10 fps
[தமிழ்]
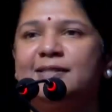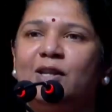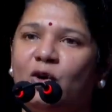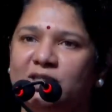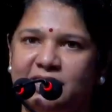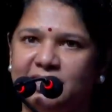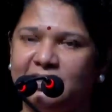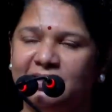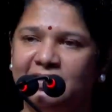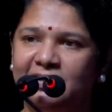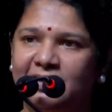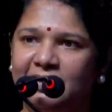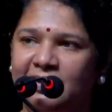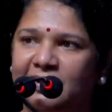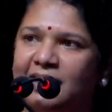இஸ் லாஸ்ட்
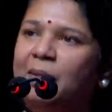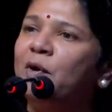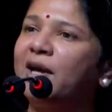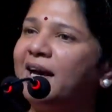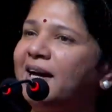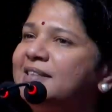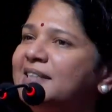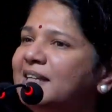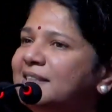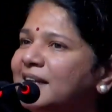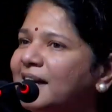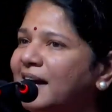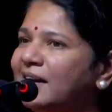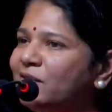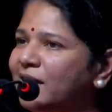நம்முடைய சின்ன சின்ன
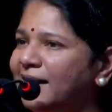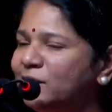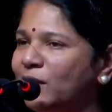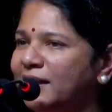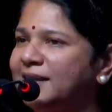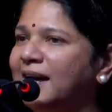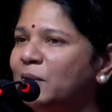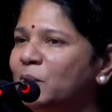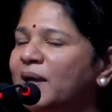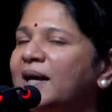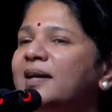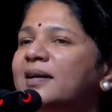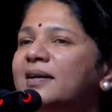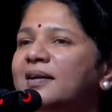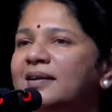கனவுகளை தொலைத்தால் கூட
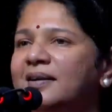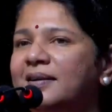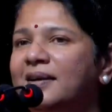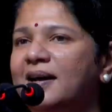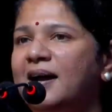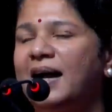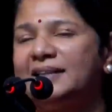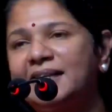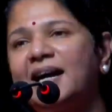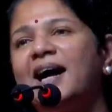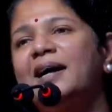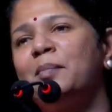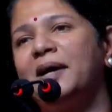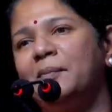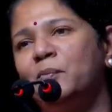அதுக்காக
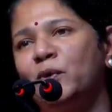மனம்